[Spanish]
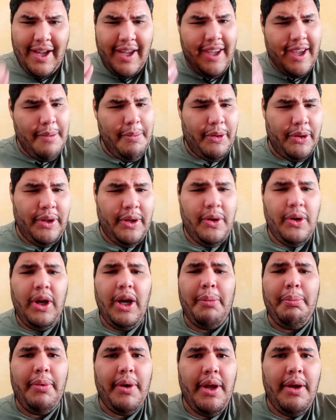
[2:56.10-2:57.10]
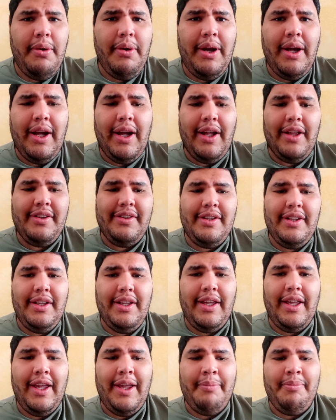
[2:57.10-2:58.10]
hay que ponerlos a prueba, así
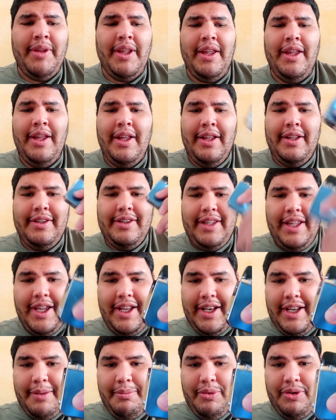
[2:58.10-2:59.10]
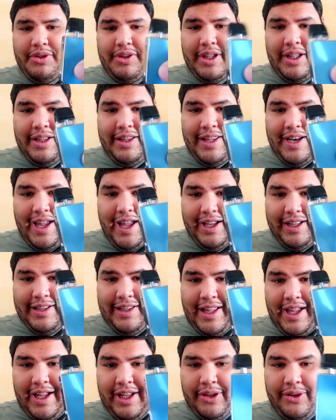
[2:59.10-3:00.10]
que tenemos el drag
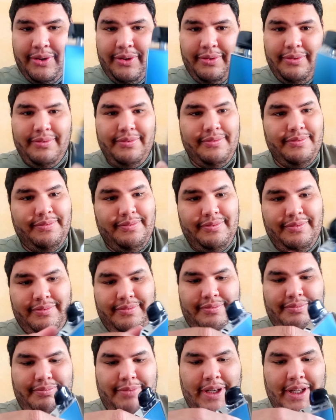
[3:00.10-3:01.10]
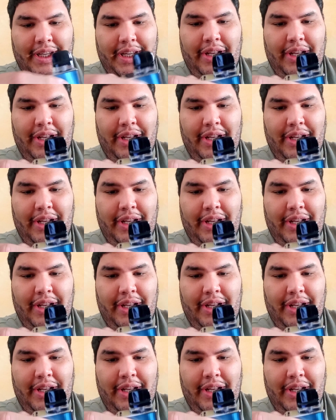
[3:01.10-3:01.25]
nano, para